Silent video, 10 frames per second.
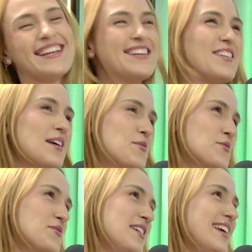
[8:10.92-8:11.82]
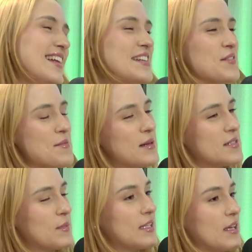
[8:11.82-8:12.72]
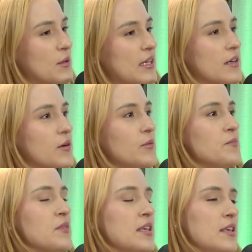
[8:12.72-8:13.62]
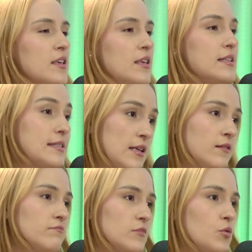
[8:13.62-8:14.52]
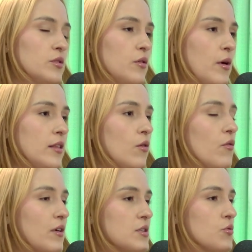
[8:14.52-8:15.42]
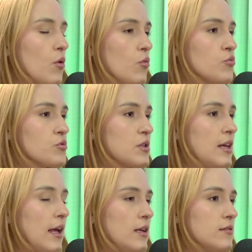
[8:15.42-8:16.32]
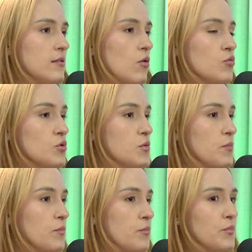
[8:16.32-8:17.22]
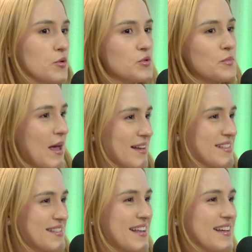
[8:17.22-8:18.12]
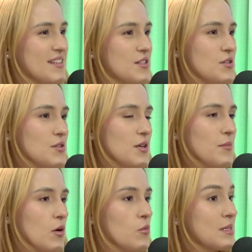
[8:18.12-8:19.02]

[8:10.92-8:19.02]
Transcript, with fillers: não quer me ouvir, ele não quer participar da reunião. E sim, quando eu ainda converso com alguns clientes, alguns prospects, né, que a gente uhum. chama, algumas